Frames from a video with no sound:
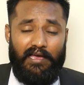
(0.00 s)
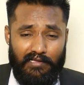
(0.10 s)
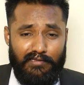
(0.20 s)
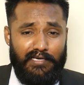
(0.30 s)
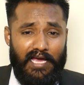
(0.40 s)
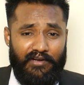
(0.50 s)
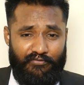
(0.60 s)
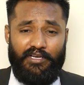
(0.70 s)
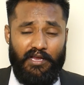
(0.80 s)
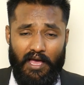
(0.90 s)
హెల్దీ అండ్
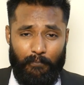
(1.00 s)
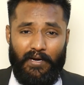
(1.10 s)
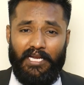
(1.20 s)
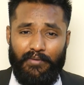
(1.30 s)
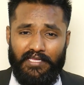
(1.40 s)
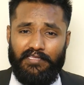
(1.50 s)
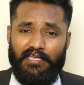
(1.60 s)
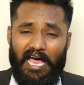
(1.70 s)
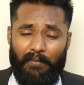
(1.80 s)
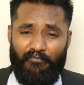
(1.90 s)
ఫిట్ మనం
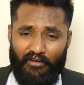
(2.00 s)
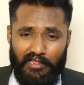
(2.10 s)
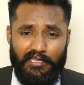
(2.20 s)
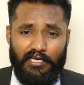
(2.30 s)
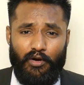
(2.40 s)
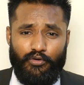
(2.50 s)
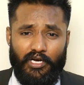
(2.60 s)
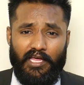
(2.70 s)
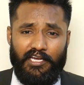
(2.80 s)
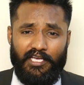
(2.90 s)
ఏదైతే హ్యా హెల్దీగా
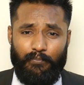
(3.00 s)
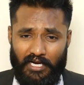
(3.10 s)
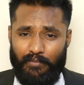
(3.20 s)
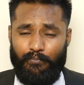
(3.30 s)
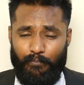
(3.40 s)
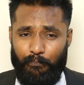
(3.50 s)
ఉండడానికి మనం